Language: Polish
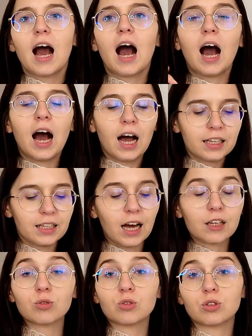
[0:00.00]
Aha, i
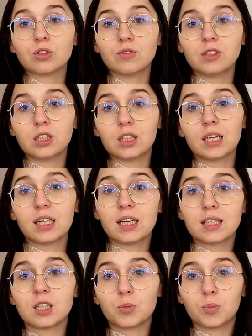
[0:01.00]
arkusz oczywiście
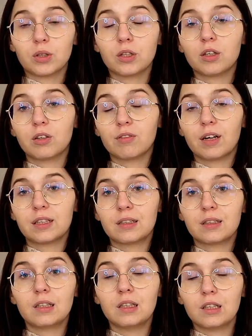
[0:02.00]
jest też
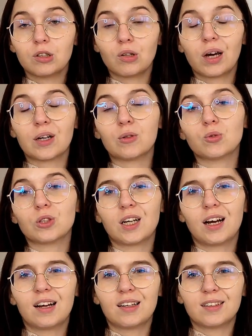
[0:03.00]
podlinkowany, link do
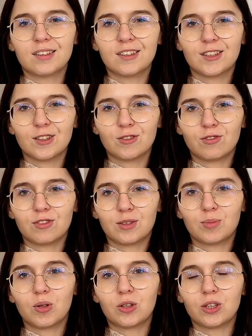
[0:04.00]
arkusza e, w
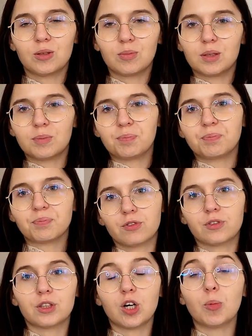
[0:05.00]
moim
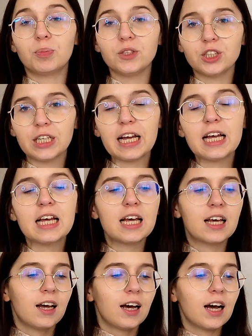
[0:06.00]
w opisie,
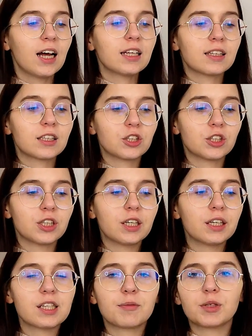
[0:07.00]
a
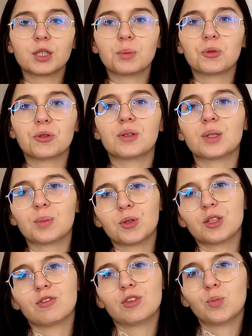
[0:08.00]
także zapraszam do innych
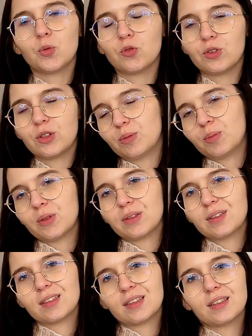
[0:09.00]
moich filmów i do
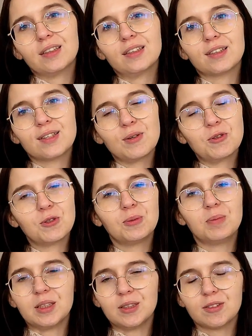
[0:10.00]
moich e, social
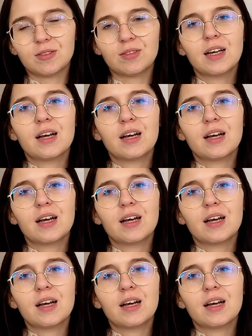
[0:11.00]
mediów.